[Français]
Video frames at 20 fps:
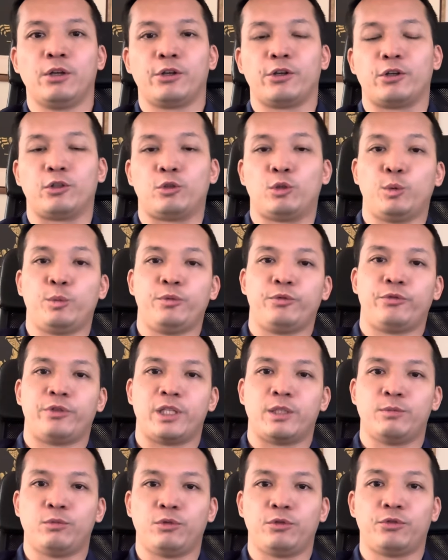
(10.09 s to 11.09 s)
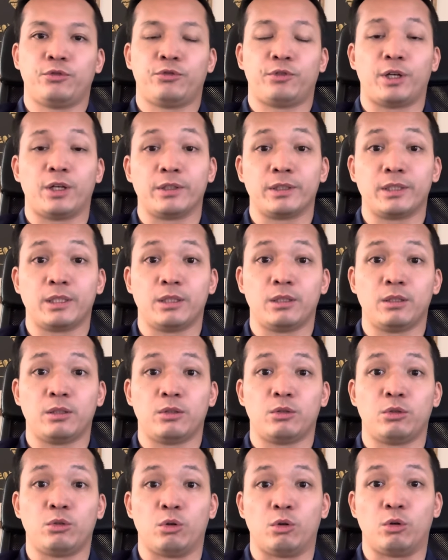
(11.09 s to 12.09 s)
un groupe Facebook français
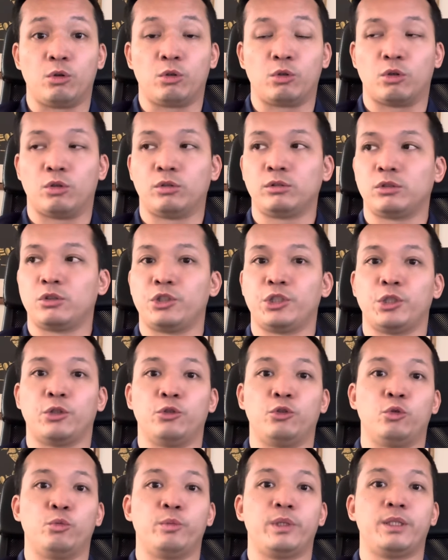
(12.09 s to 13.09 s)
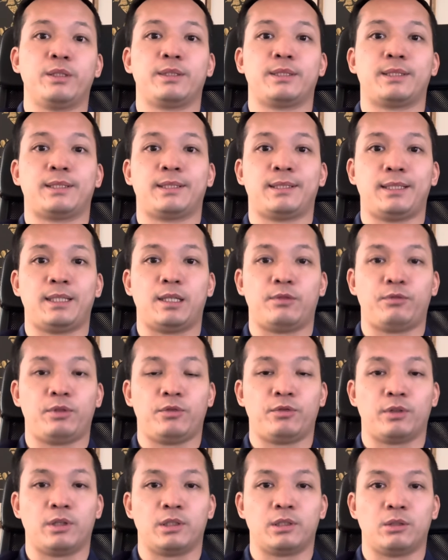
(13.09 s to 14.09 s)
de Hong Kong que j'ai renommé CFI
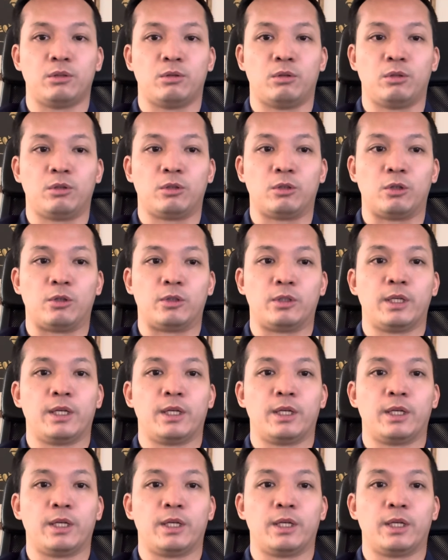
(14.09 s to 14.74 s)
français de Hong Kong.